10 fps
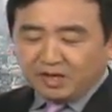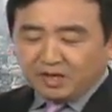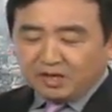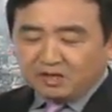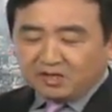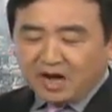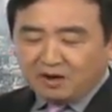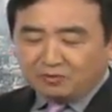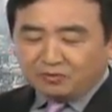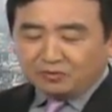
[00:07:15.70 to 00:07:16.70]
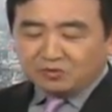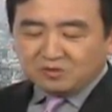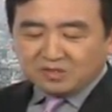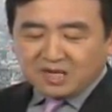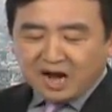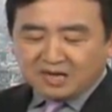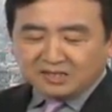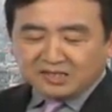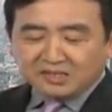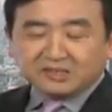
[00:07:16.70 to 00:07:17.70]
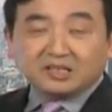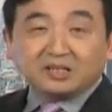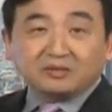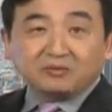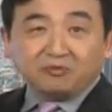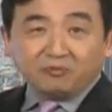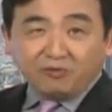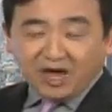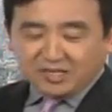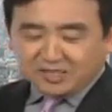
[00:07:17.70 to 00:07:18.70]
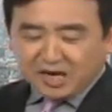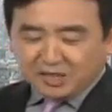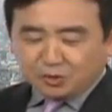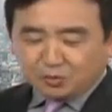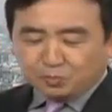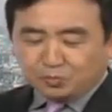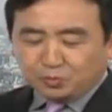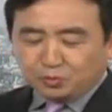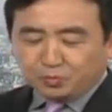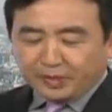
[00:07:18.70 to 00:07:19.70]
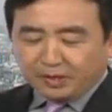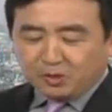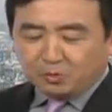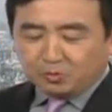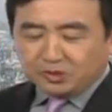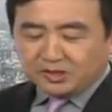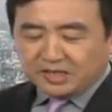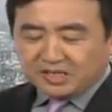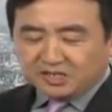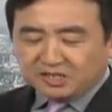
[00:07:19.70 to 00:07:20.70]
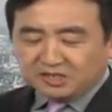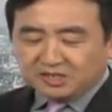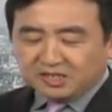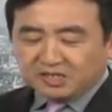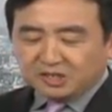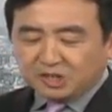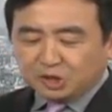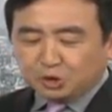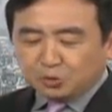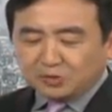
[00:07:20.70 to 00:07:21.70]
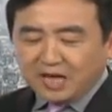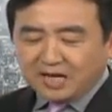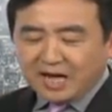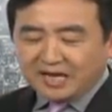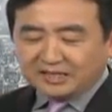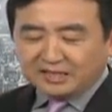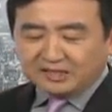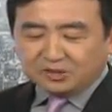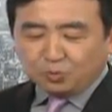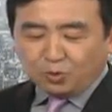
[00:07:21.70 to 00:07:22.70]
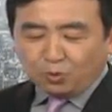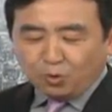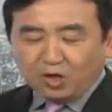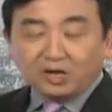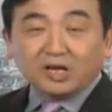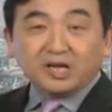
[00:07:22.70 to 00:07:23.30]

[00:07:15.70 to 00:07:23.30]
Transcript: 而港府港警的反战中部署背后，牵扯的是中南海你死我活、